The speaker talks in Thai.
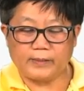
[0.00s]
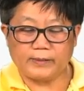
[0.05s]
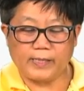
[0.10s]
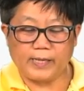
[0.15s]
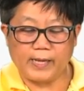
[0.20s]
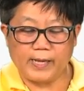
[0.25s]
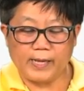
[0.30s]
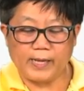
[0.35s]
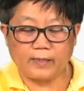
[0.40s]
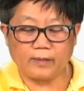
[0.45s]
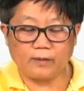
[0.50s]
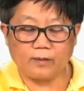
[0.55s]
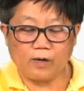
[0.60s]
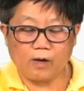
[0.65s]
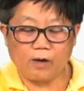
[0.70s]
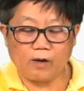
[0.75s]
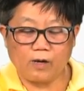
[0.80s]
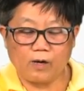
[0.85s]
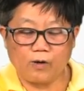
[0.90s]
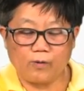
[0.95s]
เทคล็
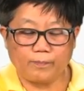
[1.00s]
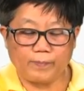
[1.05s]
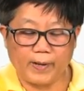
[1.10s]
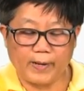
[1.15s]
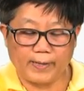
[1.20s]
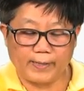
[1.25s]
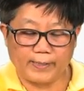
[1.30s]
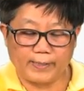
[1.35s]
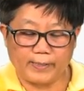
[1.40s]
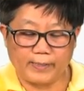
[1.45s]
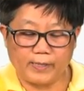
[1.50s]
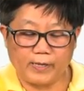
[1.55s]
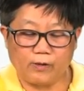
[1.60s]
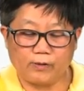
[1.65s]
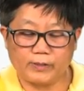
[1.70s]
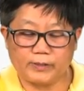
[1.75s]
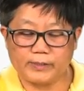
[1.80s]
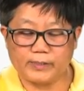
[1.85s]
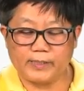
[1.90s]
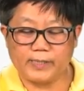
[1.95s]
อกเข้าไปเรา
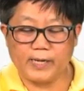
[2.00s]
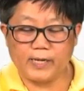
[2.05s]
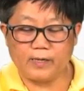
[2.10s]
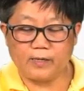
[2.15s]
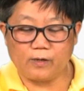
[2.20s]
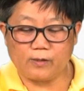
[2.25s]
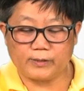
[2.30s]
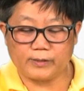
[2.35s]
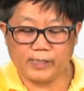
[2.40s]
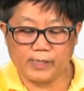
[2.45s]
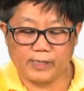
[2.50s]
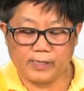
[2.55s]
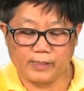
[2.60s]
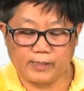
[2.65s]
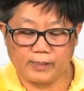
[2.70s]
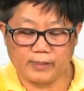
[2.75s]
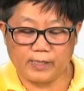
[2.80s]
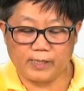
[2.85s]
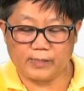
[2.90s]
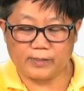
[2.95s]
ก็จะได้ลอน K1
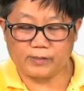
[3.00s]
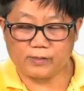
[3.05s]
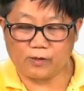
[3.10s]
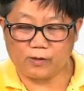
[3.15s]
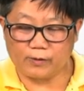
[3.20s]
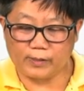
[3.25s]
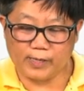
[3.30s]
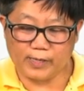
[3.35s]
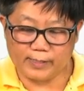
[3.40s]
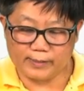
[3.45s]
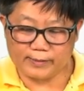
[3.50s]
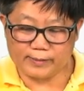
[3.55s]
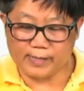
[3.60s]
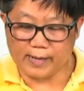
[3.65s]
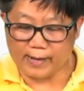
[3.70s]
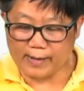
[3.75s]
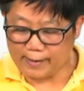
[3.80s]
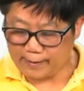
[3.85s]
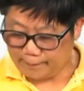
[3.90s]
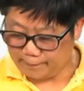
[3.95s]
K2 K3
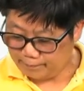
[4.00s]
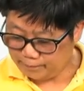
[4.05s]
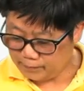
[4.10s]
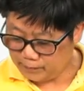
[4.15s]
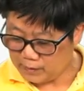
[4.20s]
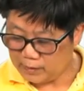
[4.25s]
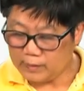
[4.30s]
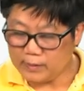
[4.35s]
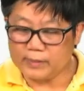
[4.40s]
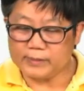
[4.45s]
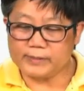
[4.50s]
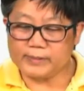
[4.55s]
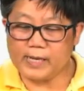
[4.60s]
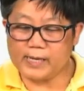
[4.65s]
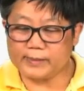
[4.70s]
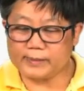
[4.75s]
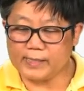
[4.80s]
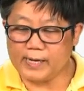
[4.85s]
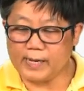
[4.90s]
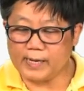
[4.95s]
จา
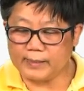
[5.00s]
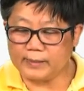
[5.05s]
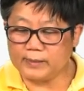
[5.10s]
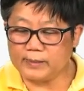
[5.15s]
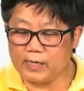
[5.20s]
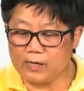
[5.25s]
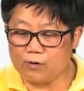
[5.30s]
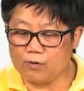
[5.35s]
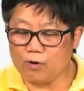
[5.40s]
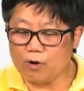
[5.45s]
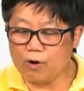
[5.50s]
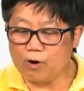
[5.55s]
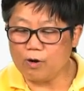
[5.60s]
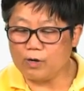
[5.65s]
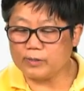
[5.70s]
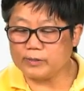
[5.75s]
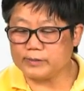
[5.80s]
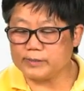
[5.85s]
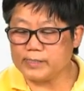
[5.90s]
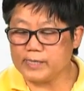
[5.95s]
กนั้นเราก็
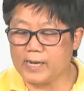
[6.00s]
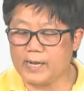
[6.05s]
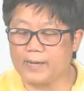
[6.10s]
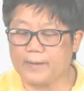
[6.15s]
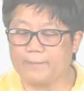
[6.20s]
จะ